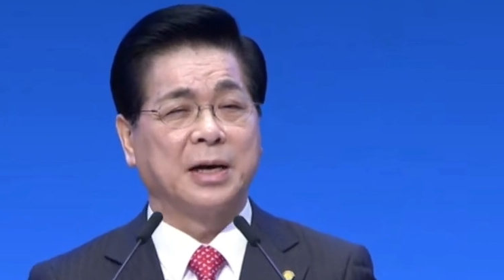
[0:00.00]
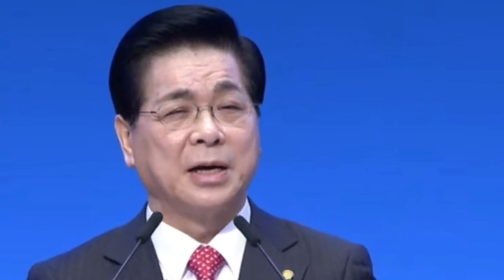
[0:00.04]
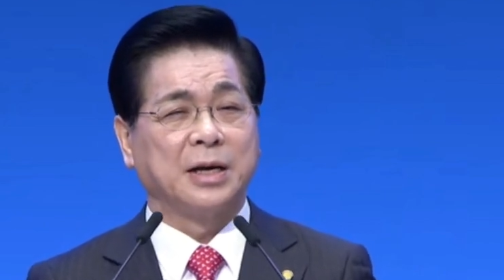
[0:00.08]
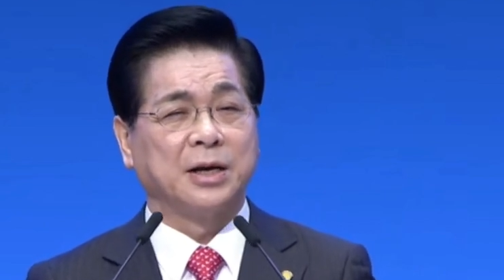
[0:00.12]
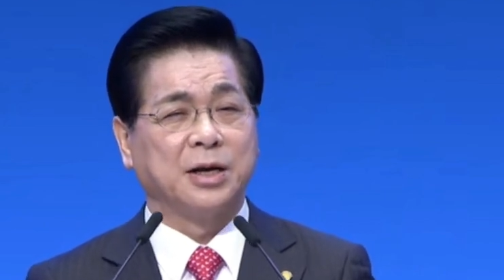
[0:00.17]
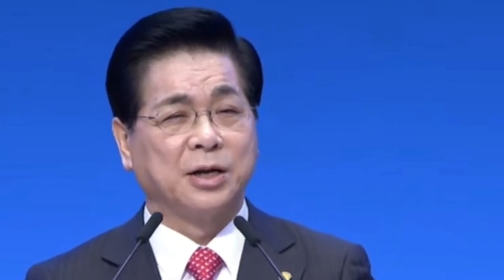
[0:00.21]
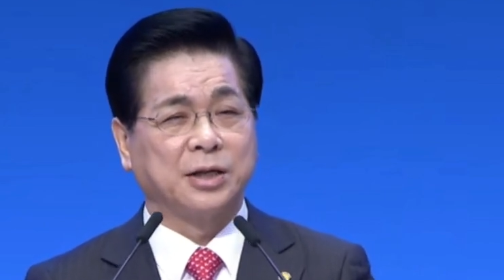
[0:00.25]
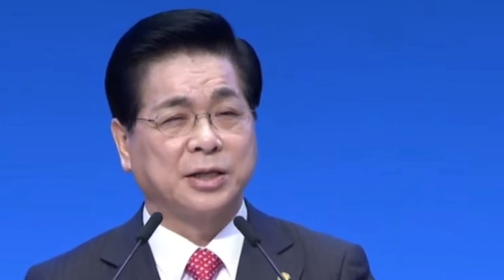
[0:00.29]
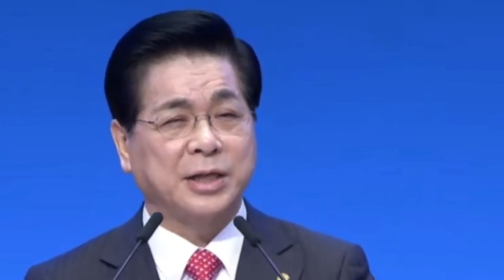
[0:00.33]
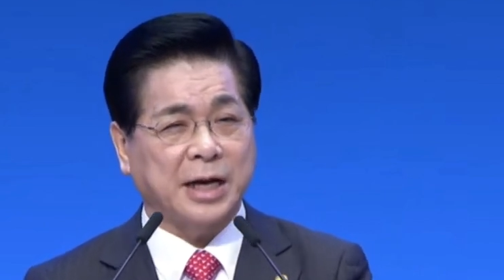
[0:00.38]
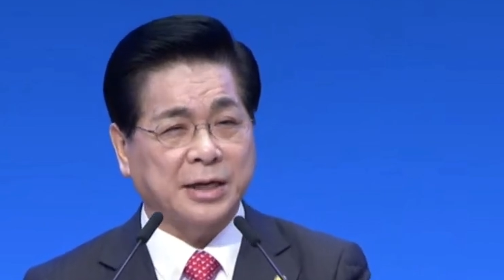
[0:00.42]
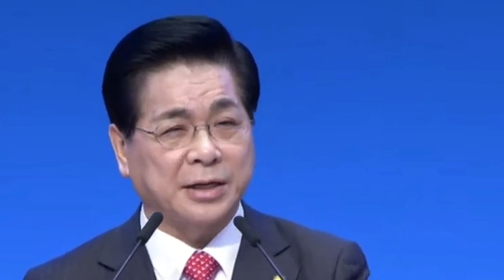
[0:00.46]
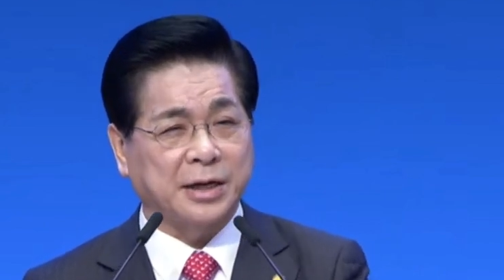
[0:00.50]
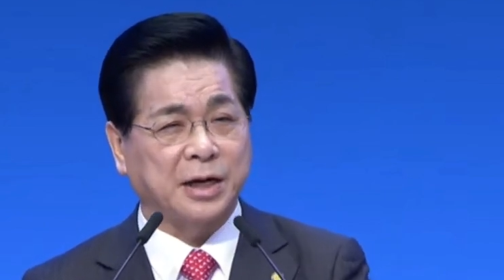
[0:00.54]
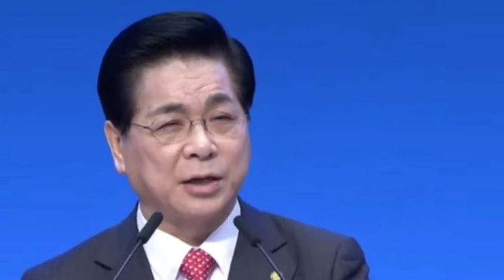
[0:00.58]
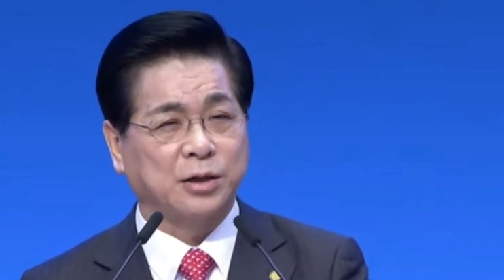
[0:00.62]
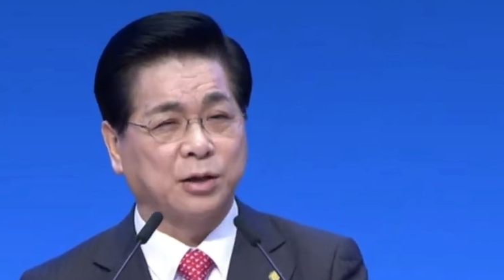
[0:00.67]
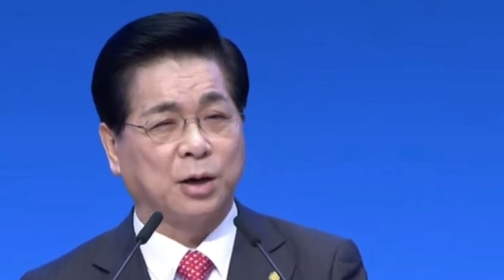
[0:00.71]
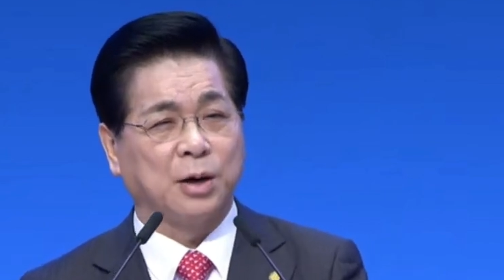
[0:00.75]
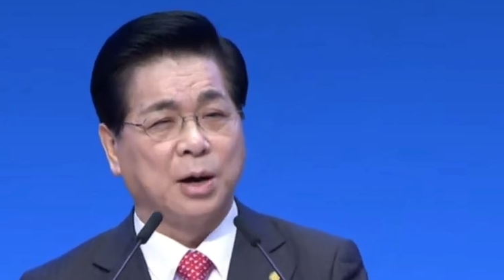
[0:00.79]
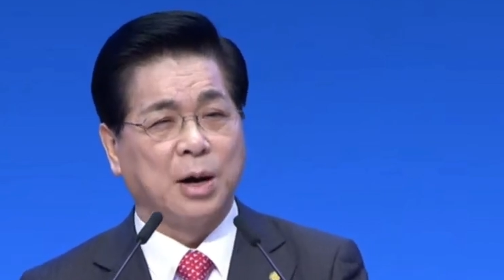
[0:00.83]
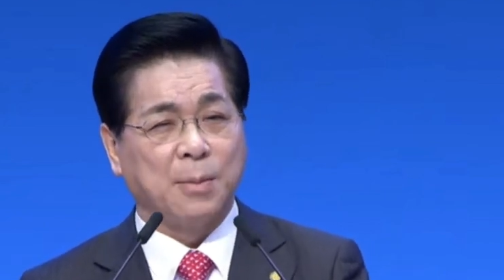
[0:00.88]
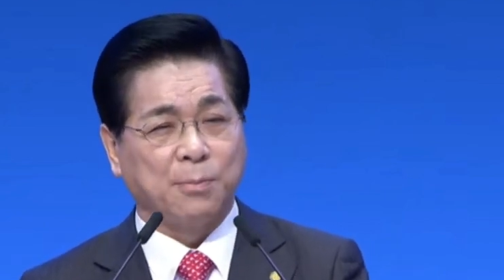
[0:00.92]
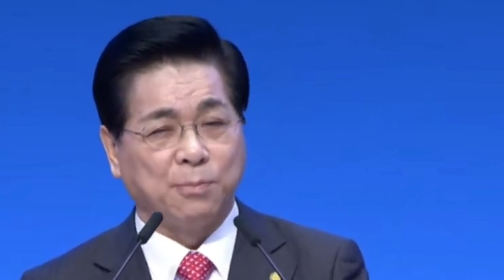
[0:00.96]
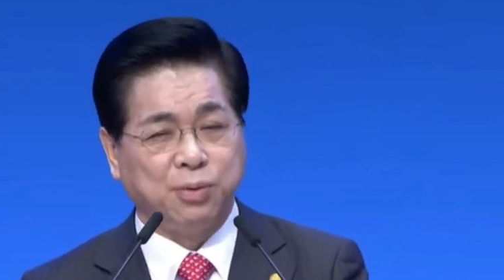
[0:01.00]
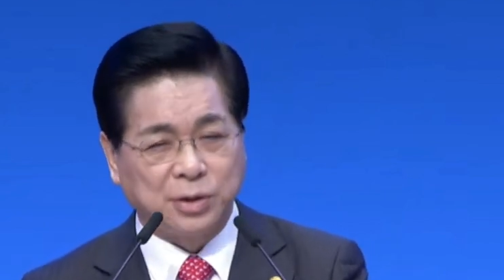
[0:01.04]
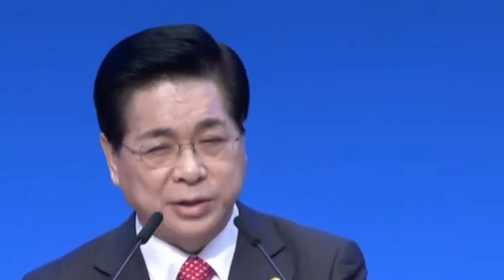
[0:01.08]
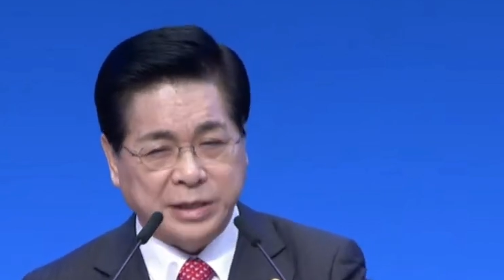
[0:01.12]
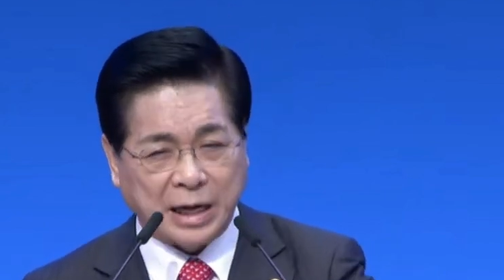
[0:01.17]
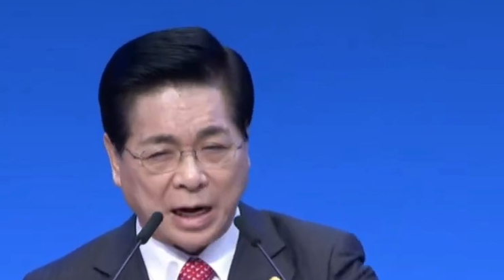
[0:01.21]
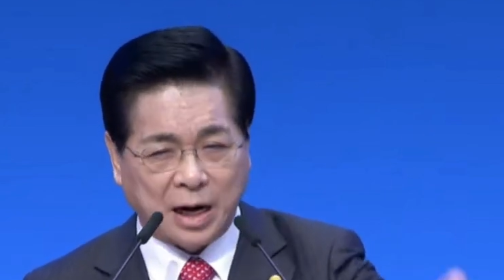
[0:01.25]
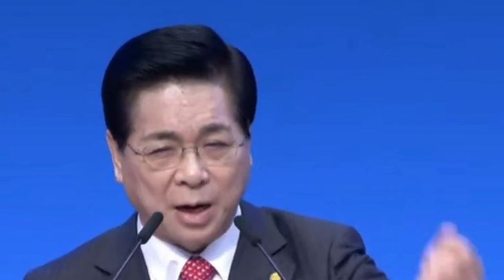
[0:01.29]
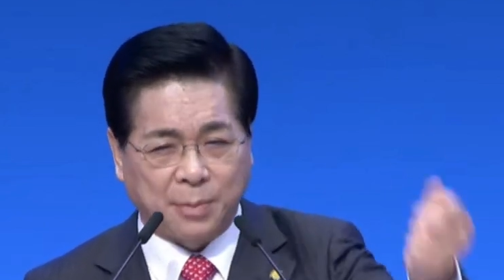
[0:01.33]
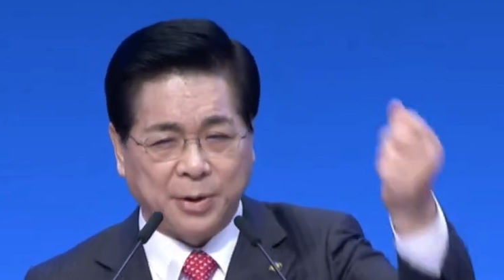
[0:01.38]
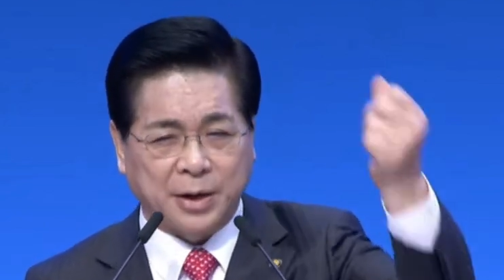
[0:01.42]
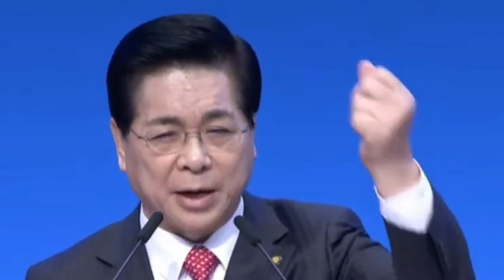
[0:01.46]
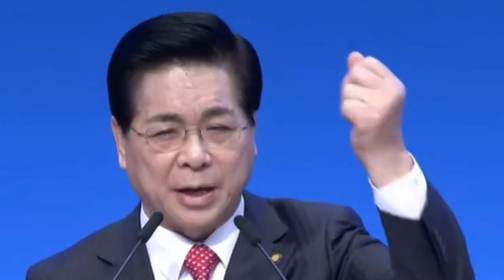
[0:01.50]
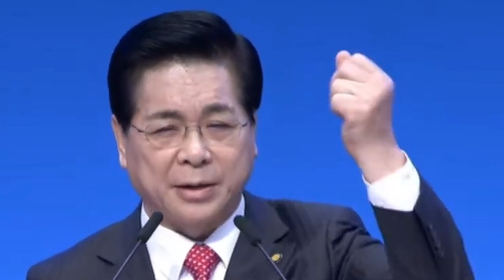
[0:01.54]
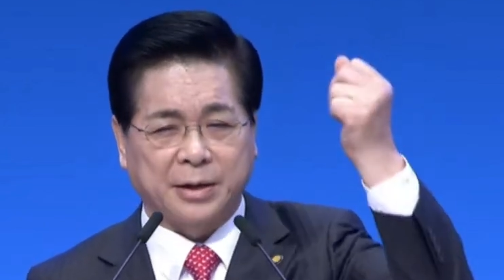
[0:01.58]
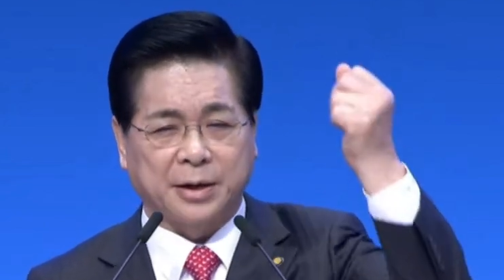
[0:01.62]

이를 찾아내서 불살라버려야